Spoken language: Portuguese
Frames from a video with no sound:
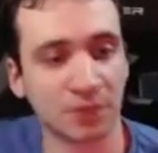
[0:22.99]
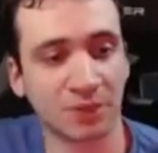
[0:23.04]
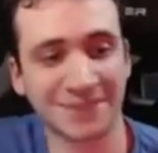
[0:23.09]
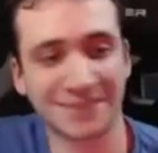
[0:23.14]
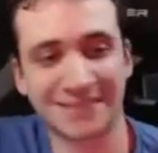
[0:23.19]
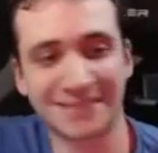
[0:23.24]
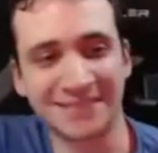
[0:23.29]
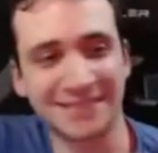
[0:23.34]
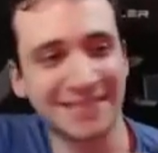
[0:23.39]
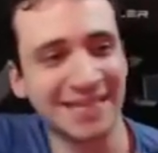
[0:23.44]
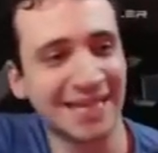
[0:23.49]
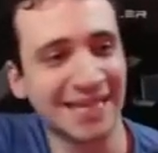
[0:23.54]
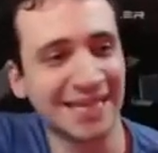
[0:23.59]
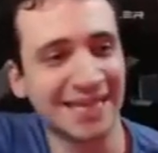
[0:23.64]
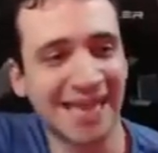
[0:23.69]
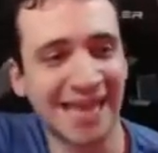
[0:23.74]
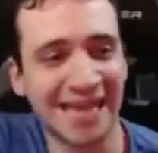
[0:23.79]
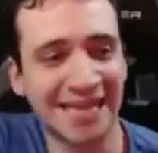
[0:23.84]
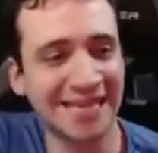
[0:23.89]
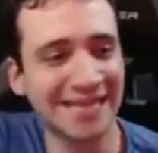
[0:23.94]
essa cena que
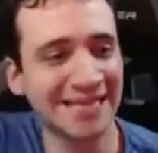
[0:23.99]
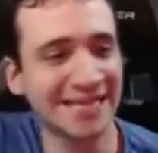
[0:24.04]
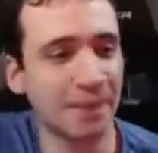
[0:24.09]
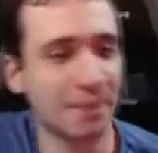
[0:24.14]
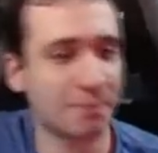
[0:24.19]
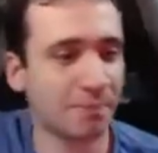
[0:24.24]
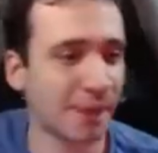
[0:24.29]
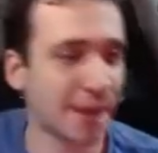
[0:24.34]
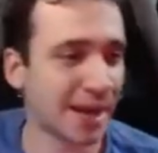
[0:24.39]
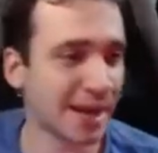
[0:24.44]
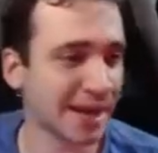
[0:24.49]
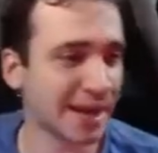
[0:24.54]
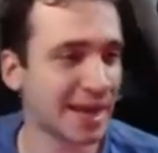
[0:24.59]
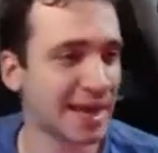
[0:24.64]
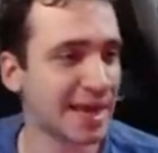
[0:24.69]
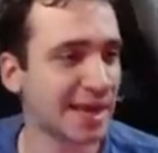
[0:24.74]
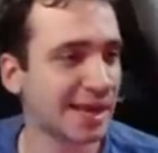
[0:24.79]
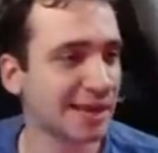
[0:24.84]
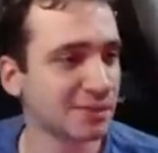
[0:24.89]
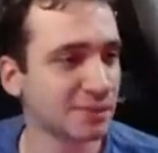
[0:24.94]
tá linda pra
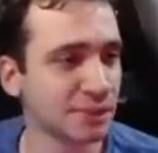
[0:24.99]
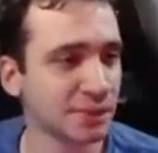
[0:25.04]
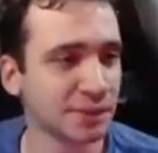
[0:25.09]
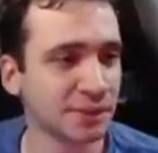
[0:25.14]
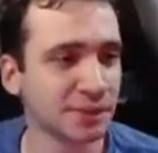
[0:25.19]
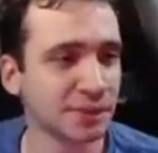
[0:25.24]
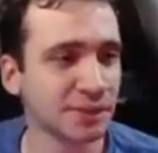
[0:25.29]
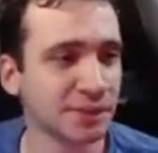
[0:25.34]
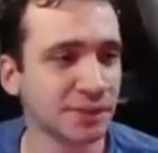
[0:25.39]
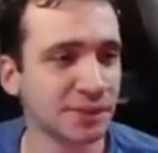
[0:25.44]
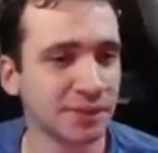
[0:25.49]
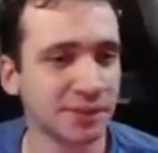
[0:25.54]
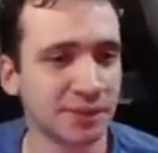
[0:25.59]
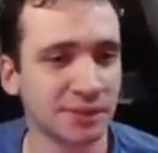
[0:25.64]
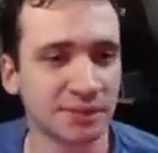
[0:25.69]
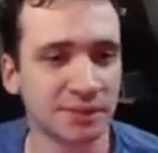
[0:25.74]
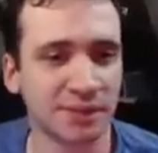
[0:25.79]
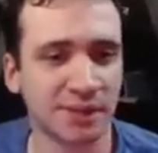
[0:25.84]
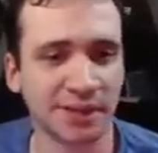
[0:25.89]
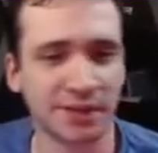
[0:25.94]
caramba.
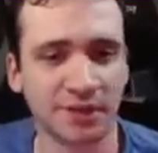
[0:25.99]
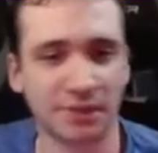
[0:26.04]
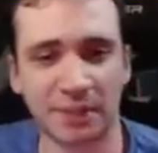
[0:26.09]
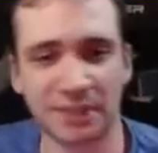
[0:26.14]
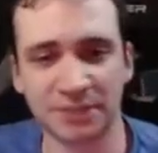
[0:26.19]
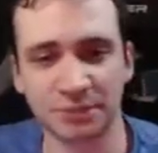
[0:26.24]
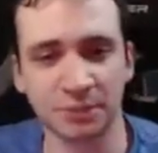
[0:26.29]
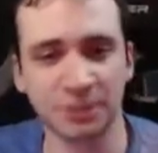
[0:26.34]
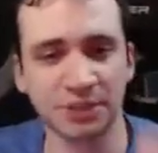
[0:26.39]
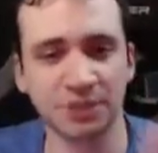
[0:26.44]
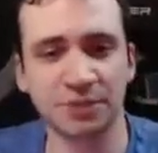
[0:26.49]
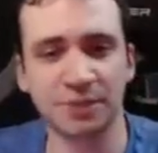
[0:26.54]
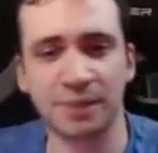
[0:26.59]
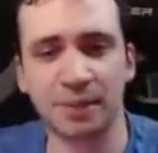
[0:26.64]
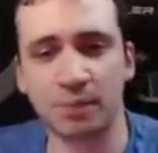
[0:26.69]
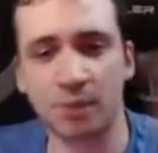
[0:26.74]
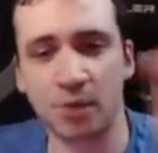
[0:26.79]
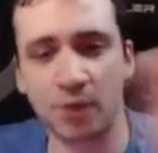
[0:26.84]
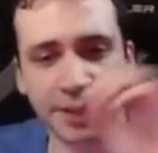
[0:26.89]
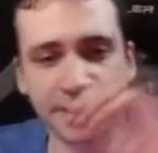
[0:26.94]
Aqui, é parece um bando de
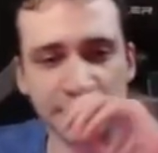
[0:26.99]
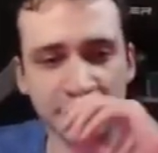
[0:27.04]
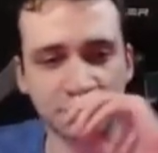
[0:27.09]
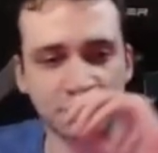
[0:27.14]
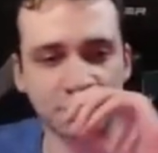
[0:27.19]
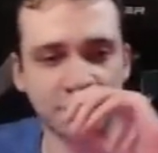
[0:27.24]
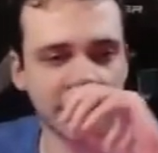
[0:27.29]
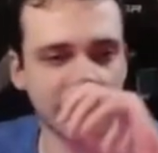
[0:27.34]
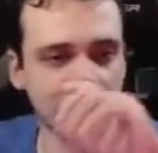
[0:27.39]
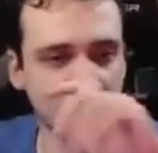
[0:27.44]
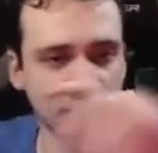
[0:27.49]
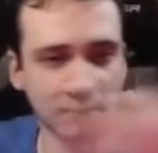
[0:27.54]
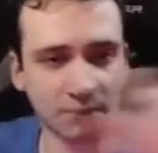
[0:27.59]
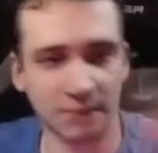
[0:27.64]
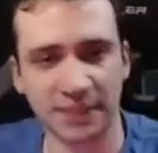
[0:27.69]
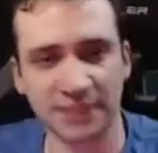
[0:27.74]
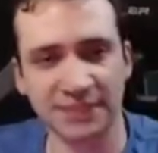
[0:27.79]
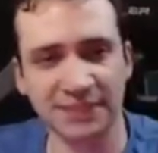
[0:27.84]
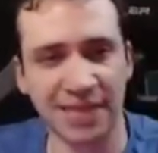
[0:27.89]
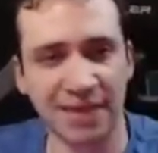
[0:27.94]
memórias, porque tem
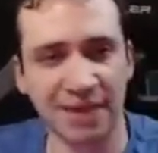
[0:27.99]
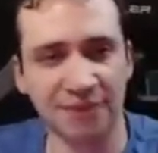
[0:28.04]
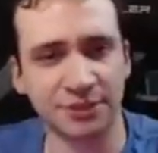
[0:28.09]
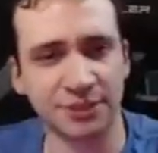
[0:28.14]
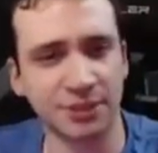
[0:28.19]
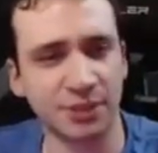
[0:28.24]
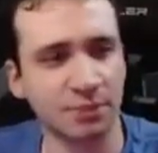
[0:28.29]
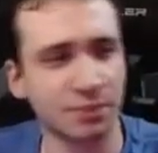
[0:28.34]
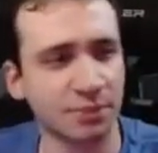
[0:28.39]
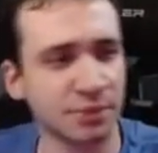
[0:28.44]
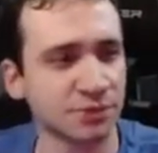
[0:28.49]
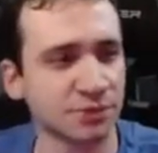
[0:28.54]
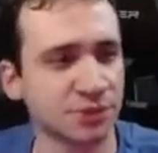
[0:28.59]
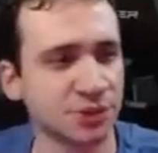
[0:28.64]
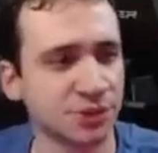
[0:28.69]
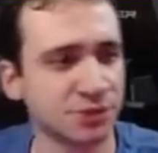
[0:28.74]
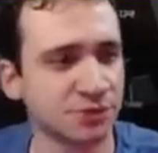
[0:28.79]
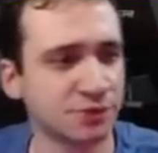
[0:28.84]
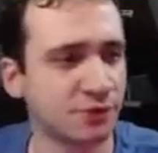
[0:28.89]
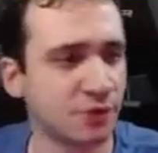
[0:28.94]
nas árvores tem um bando
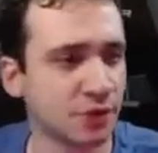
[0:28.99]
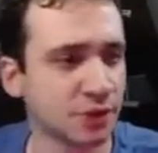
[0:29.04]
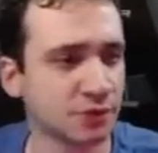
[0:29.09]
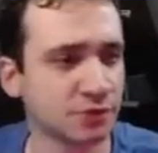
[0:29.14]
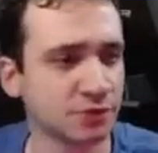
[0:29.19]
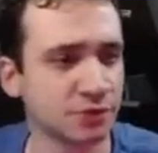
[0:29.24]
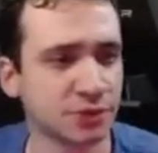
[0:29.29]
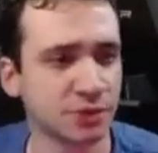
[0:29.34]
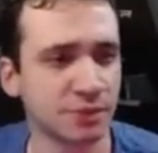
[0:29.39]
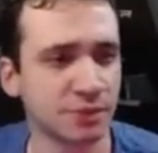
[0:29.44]
de fotos, então